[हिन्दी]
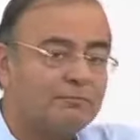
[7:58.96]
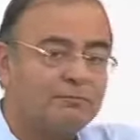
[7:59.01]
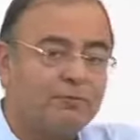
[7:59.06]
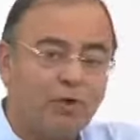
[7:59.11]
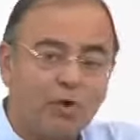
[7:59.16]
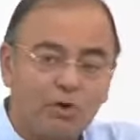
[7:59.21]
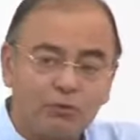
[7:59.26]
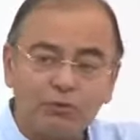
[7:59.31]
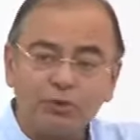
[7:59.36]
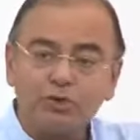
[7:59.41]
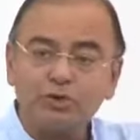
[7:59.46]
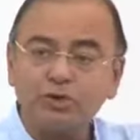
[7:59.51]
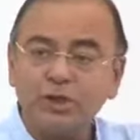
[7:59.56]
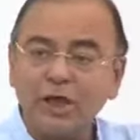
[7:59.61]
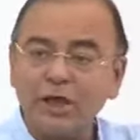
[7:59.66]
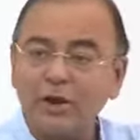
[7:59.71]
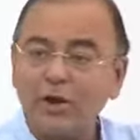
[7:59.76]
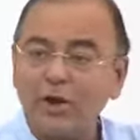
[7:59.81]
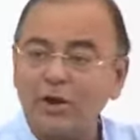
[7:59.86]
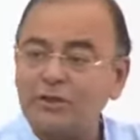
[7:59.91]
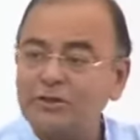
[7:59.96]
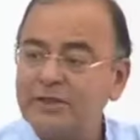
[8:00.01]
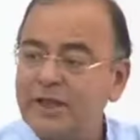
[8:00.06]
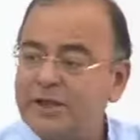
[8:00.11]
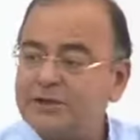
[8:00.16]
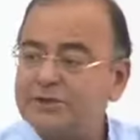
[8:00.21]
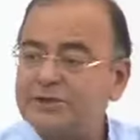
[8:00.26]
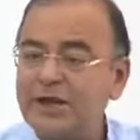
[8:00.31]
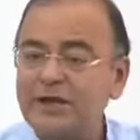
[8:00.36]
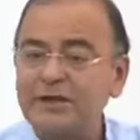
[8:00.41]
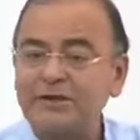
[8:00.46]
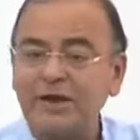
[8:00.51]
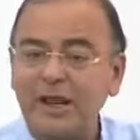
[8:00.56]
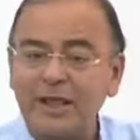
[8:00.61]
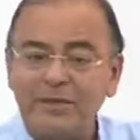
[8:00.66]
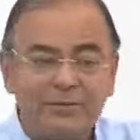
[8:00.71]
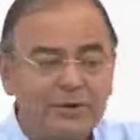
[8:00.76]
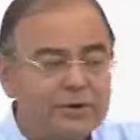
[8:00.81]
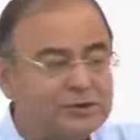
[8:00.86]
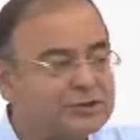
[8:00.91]
पूर्वोत्तर और देश के
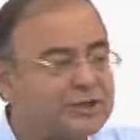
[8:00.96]
ट्राइबल